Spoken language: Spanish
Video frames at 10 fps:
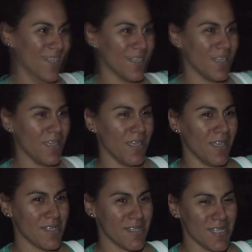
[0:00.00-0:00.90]

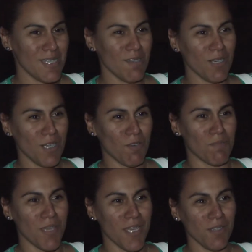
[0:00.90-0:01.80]
Eh, sí, sí lo
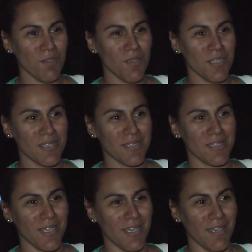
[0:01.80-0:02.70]
recomiendo,
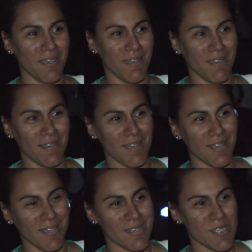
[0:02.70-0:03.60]
este,
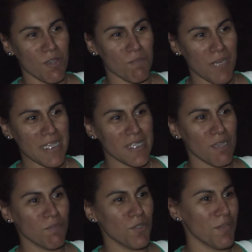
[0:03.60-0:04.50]
eh, se
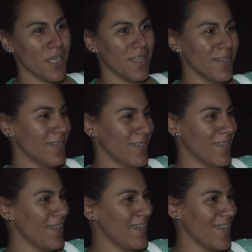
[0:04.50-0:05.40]
aprecia muy bien
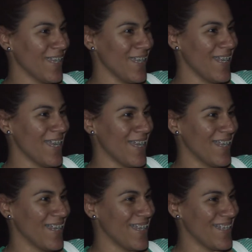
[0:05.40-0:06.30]
aquí
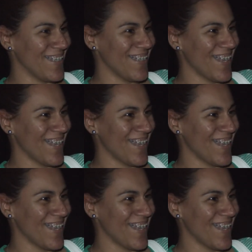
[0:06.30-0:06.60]
la,